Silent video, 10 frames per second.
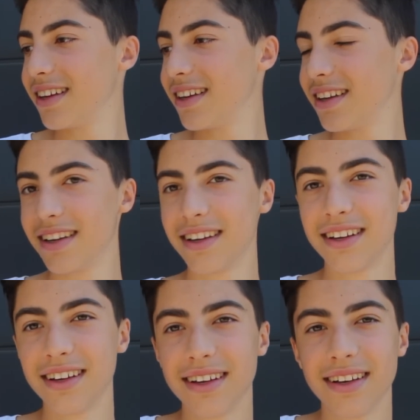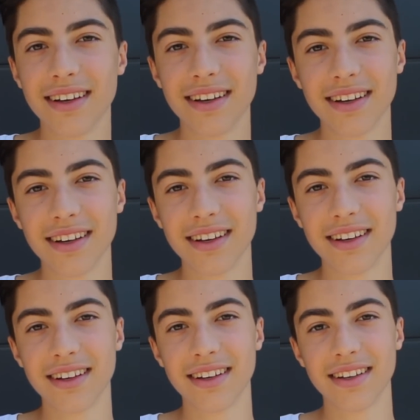Est-ce que t'aimerais bien distiller
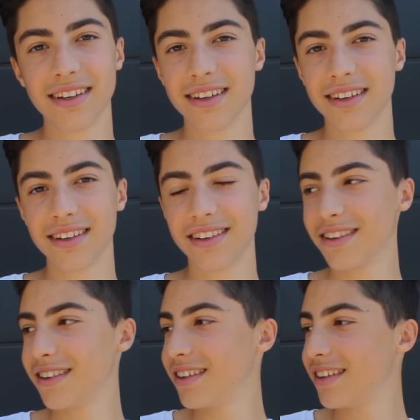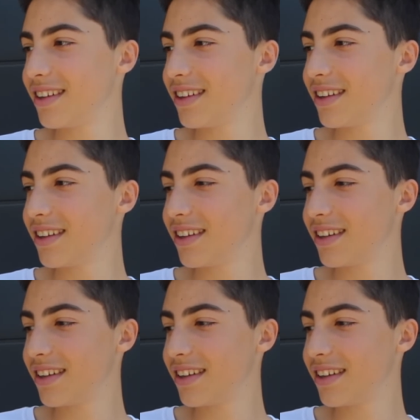Ou un autre métier dans la mode